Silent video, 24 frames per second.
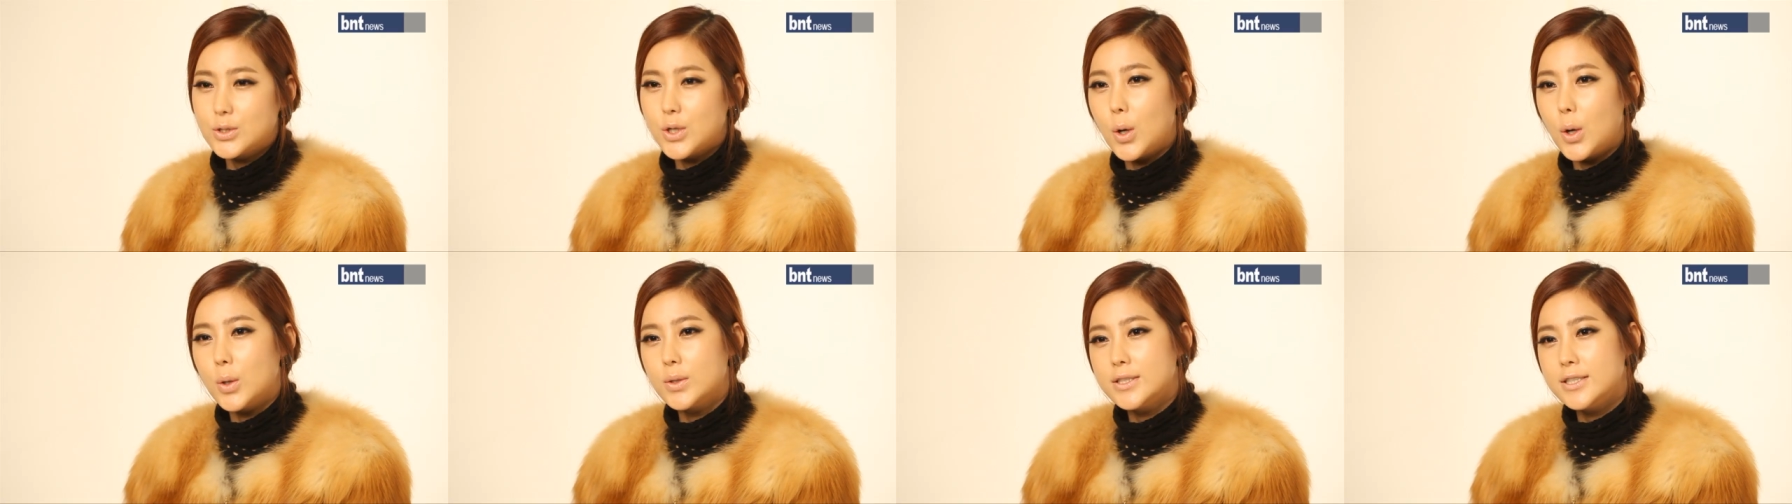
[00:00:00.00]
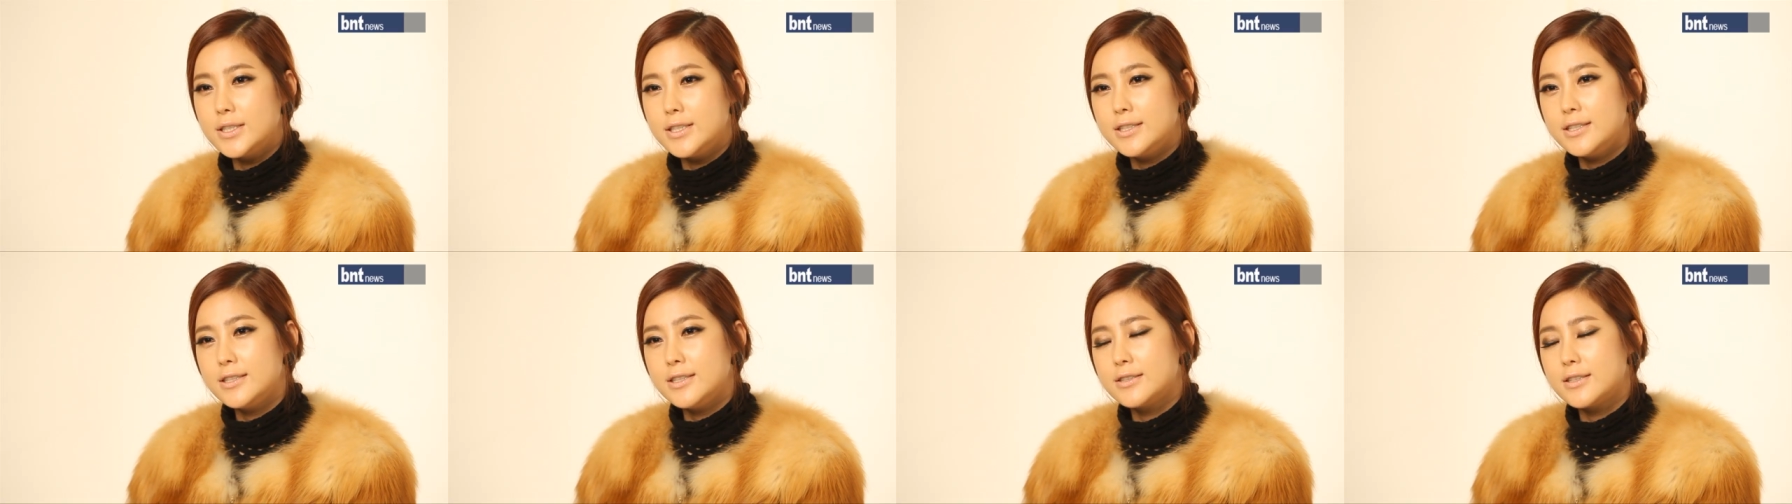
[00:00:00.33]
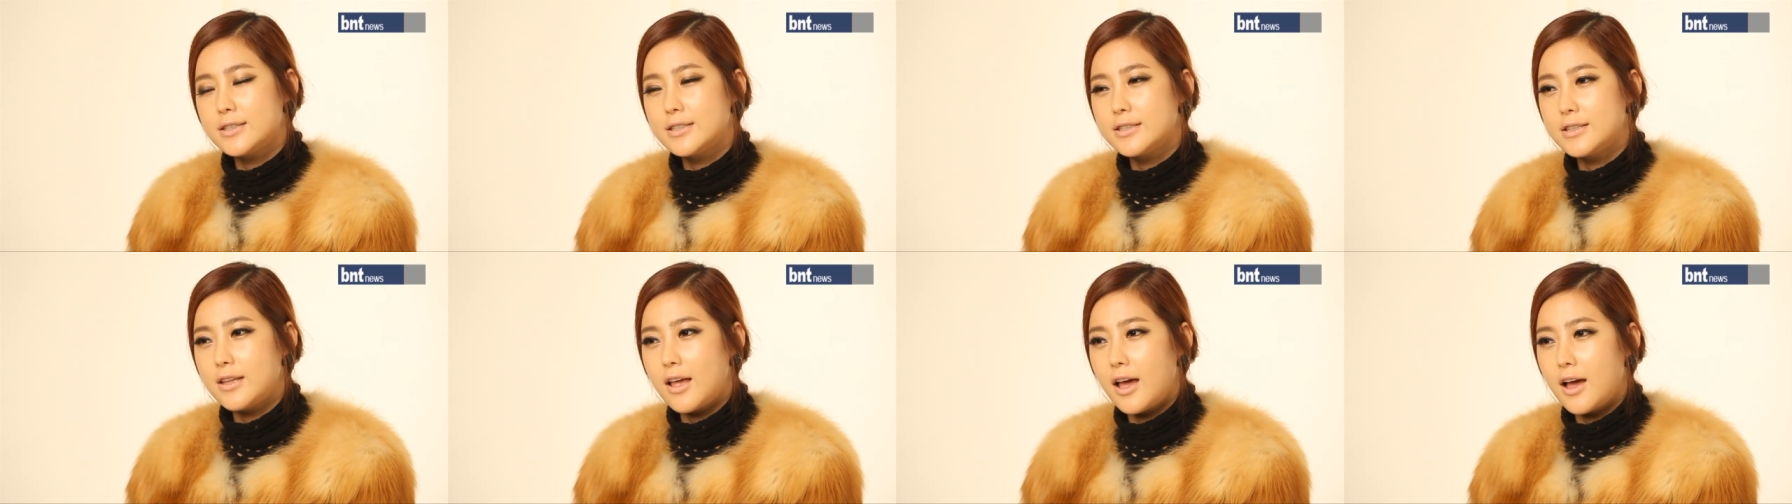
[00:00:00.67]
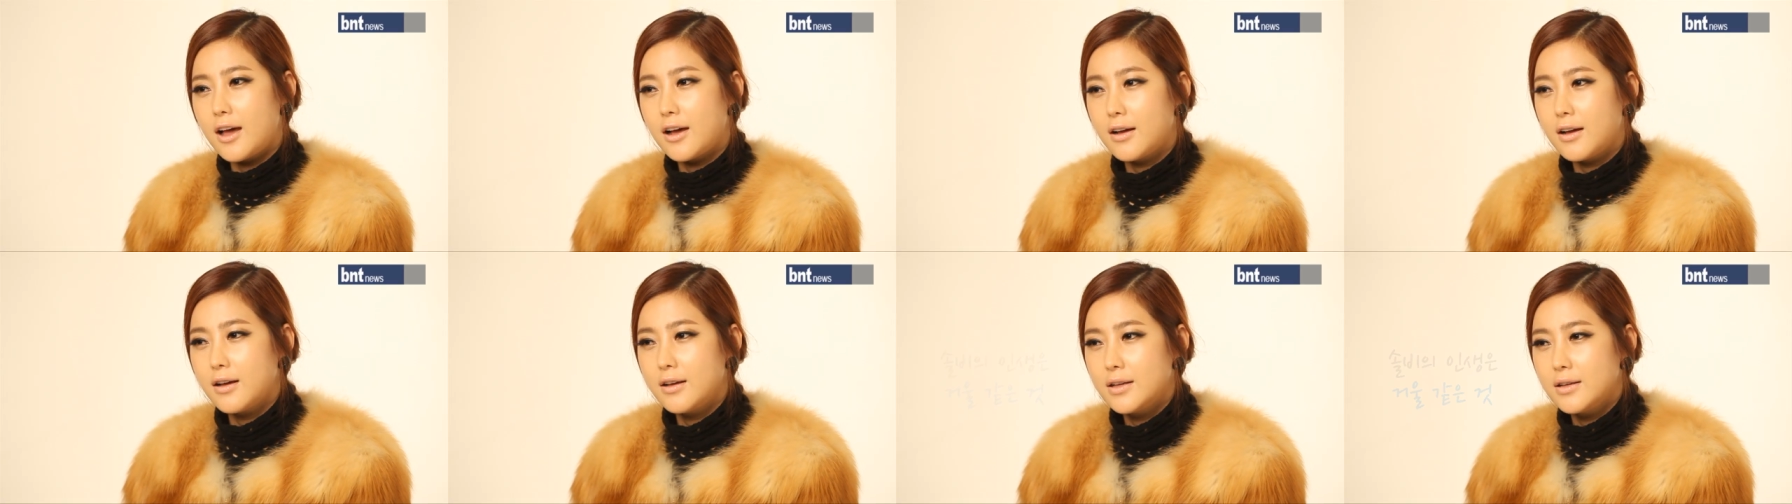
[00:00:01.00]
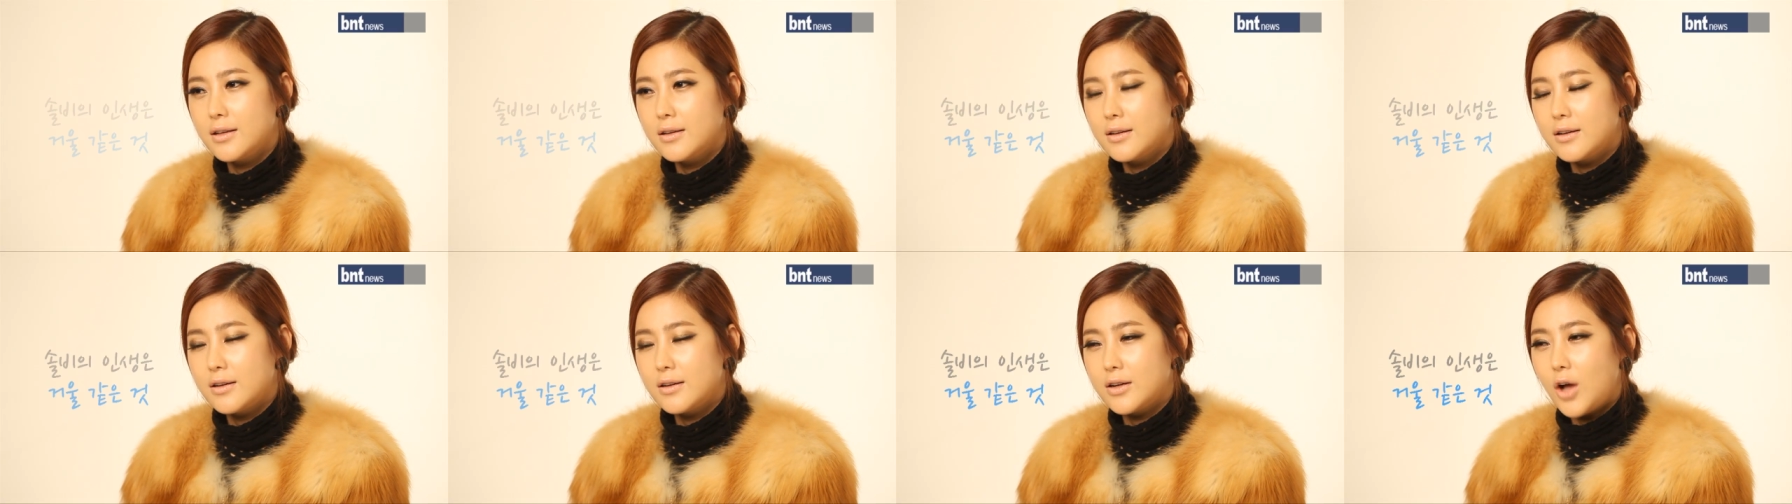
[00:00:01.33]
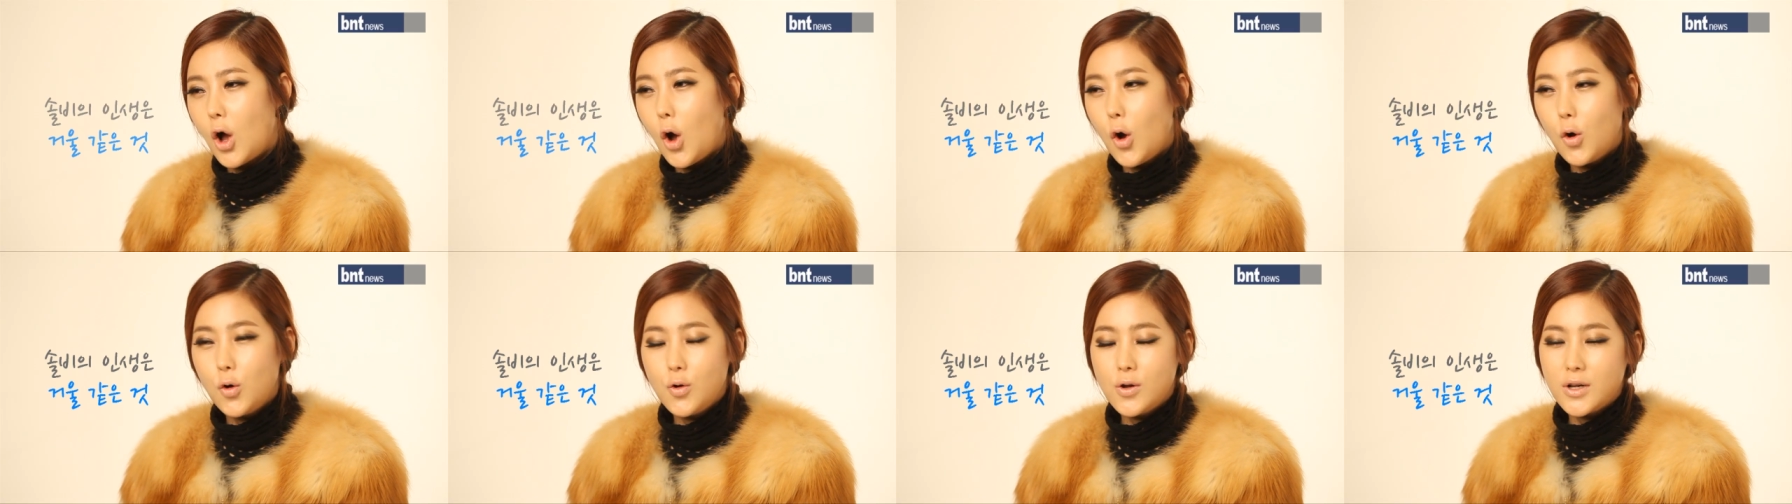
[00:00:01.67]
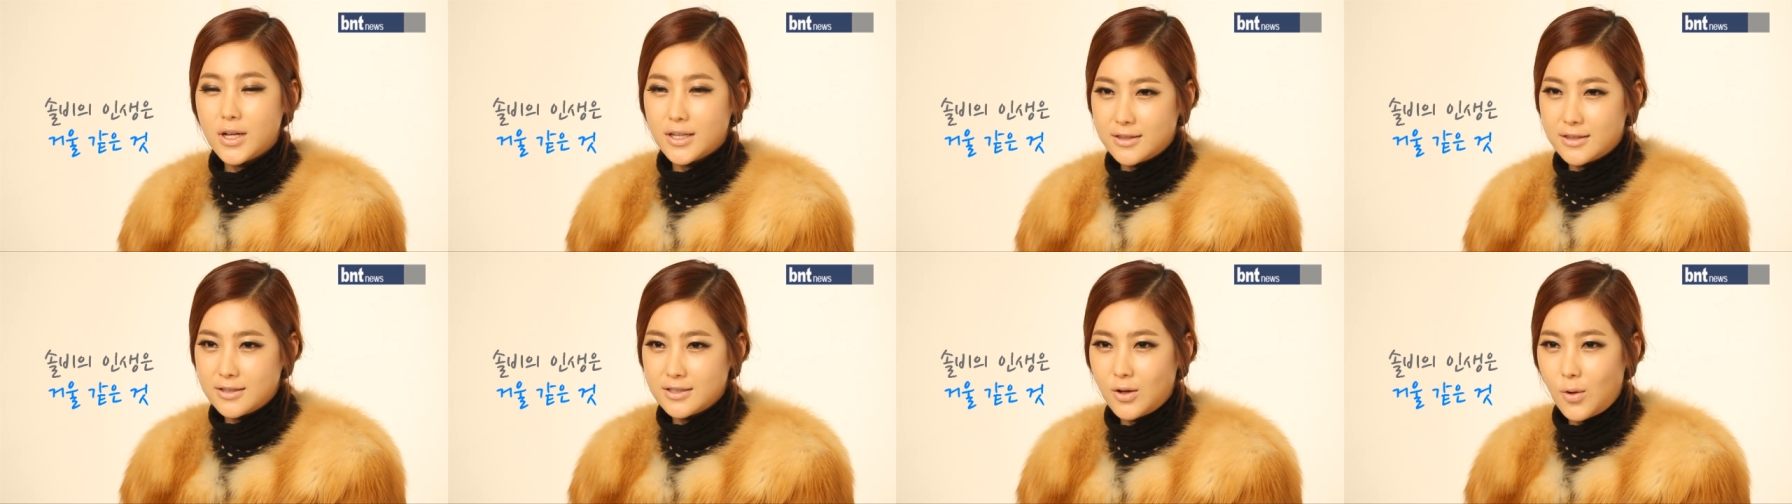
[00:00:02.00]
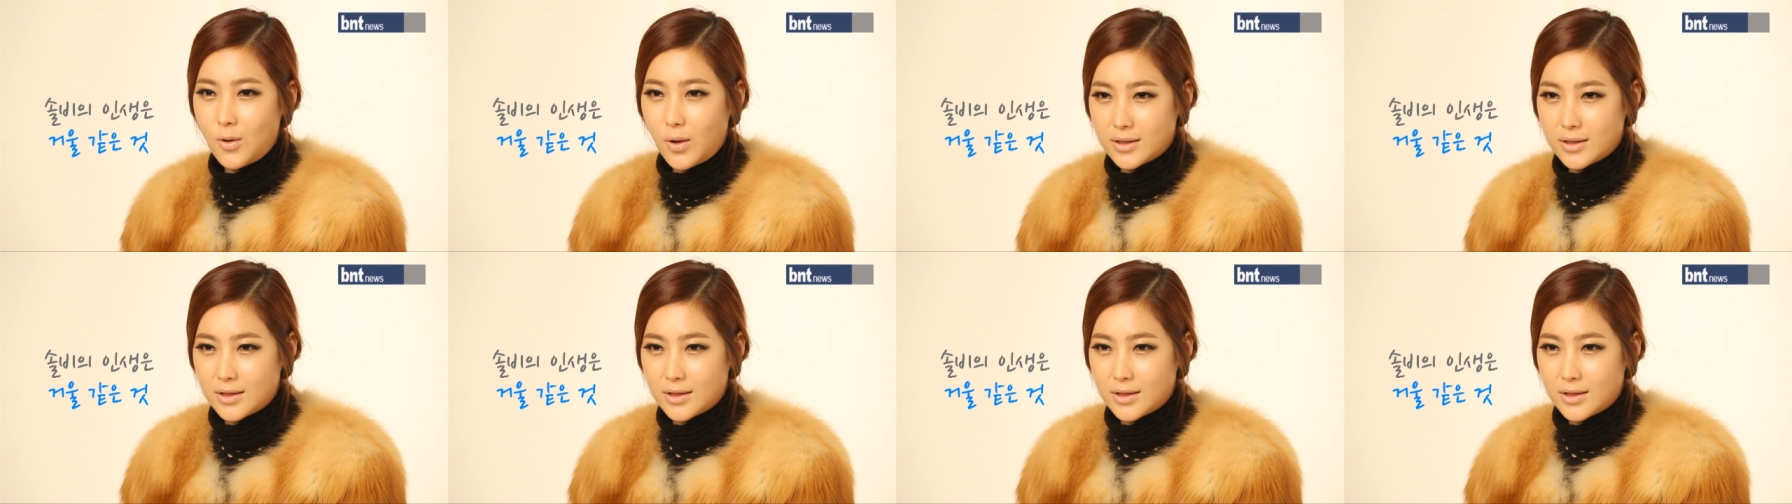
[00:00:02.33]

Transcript: 저는 그냥 거울 같은 것